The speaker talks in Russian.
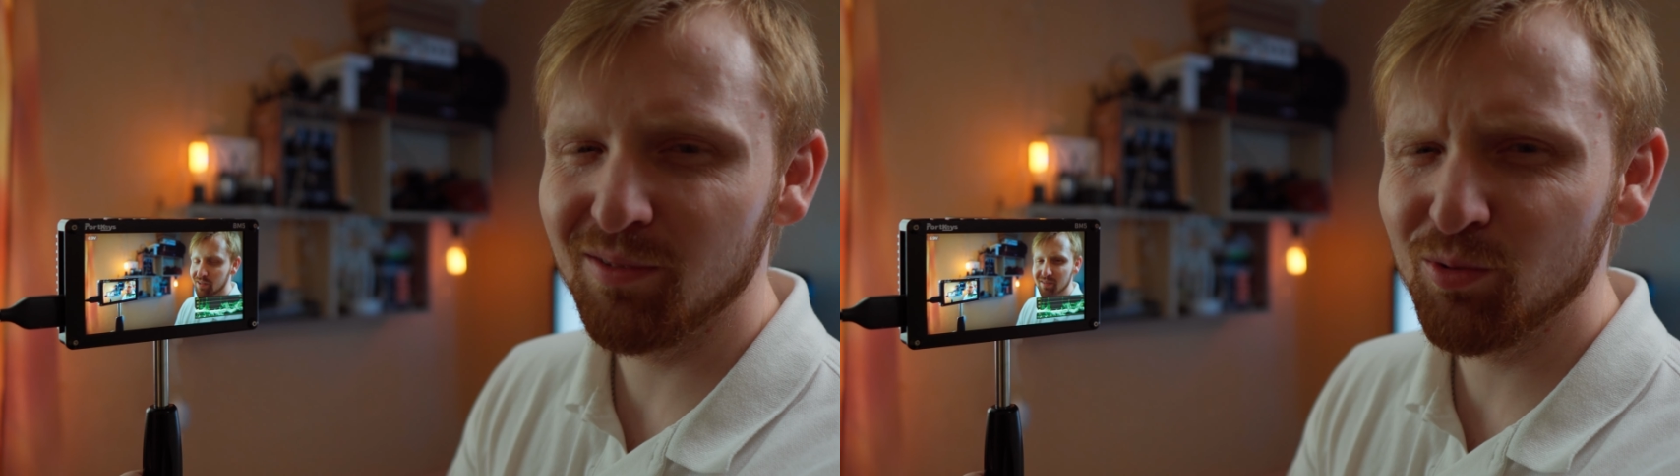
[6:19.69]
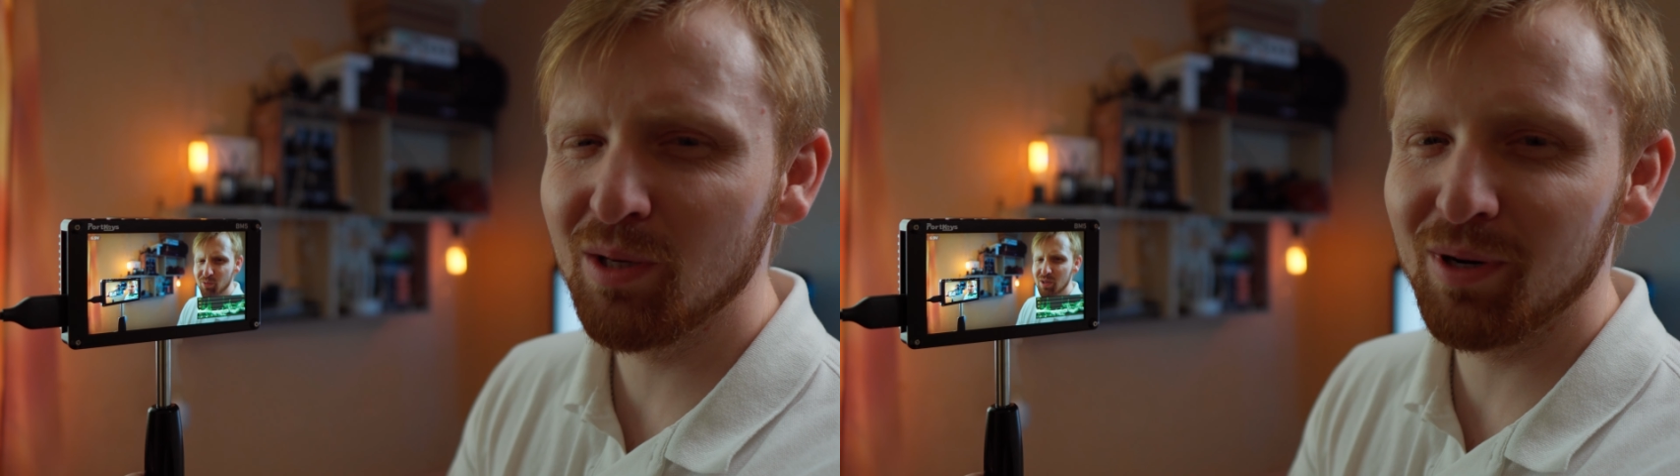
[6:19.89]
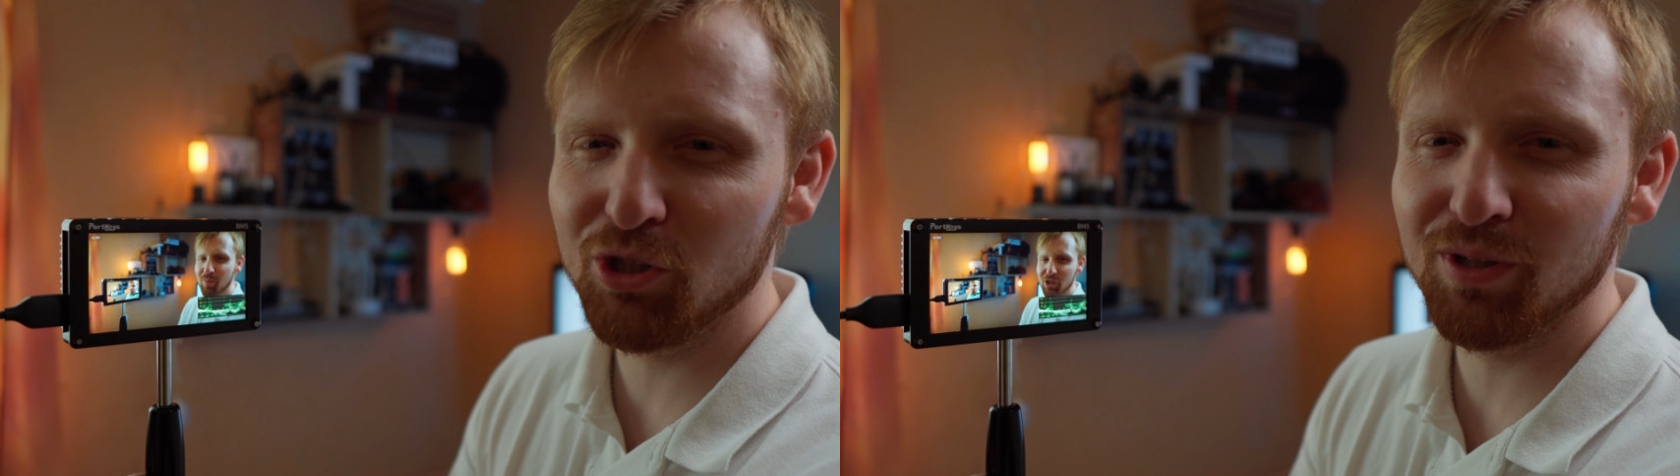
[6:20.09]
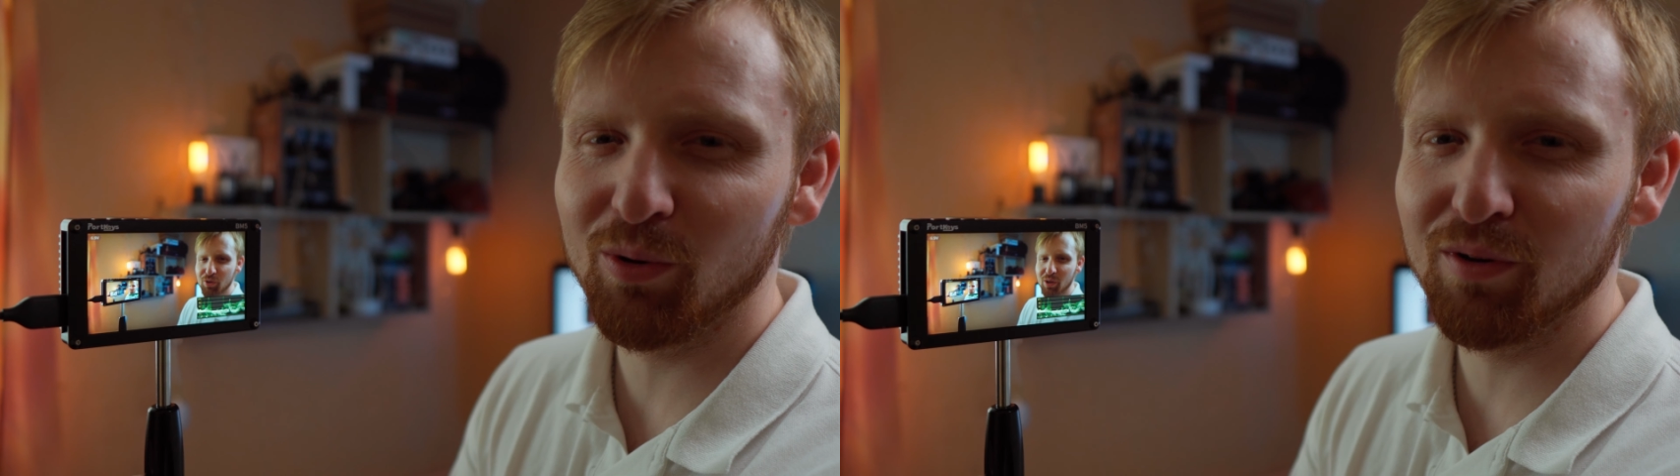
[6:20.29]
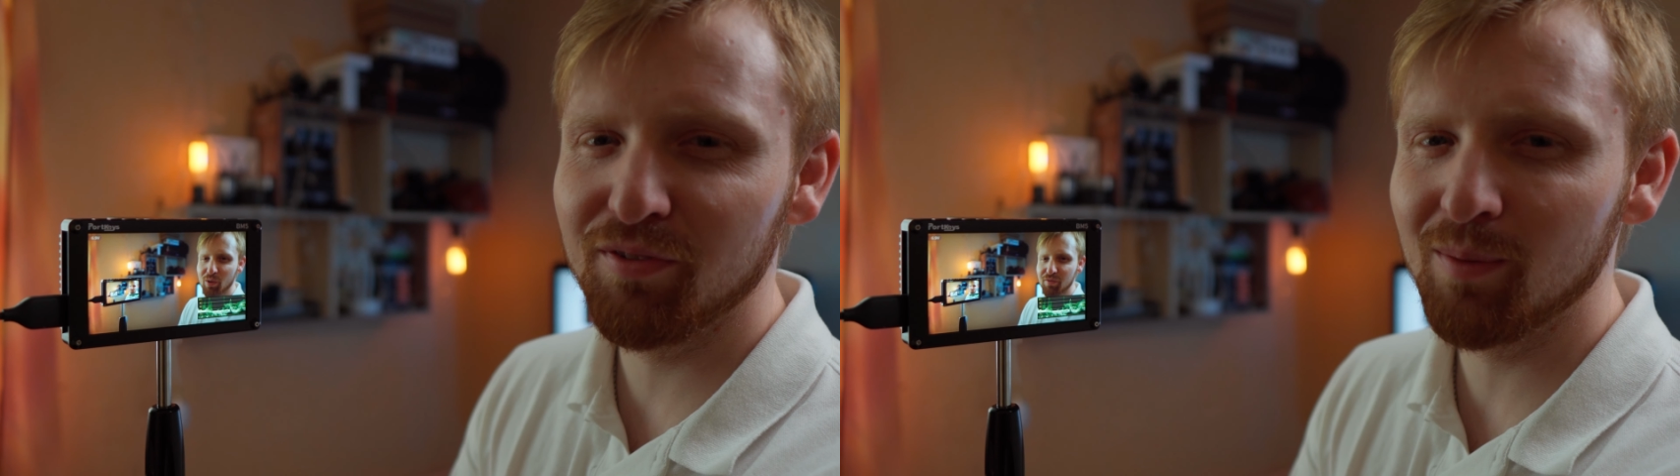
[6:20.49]
ну, небольшой
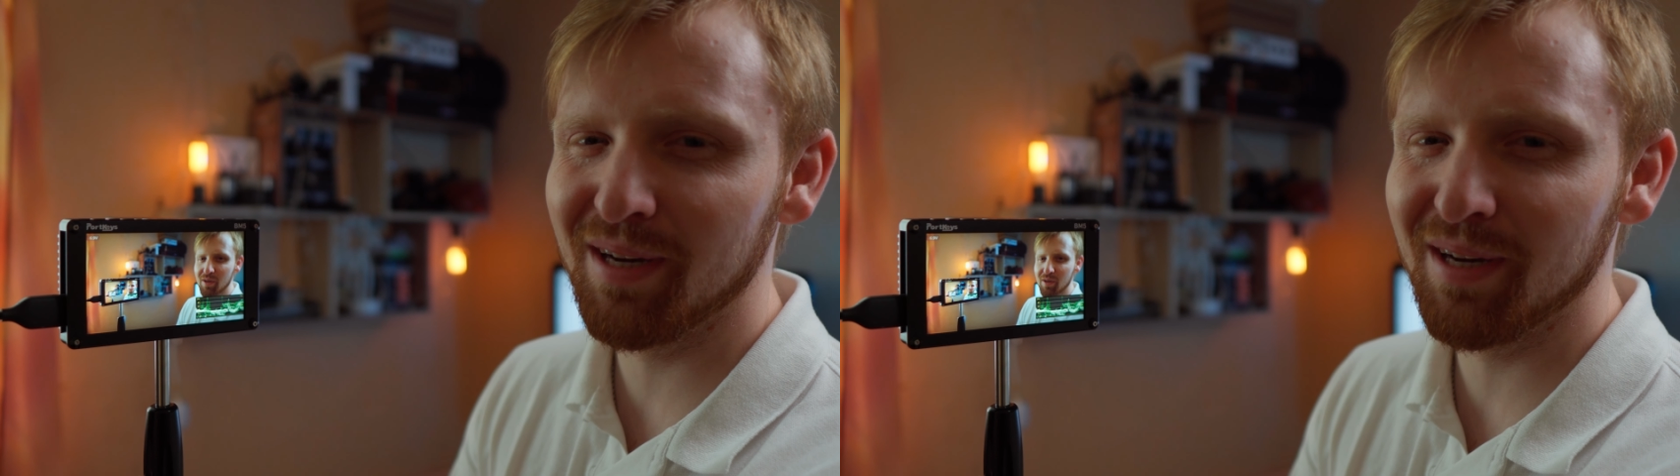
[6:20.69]
такой фильм,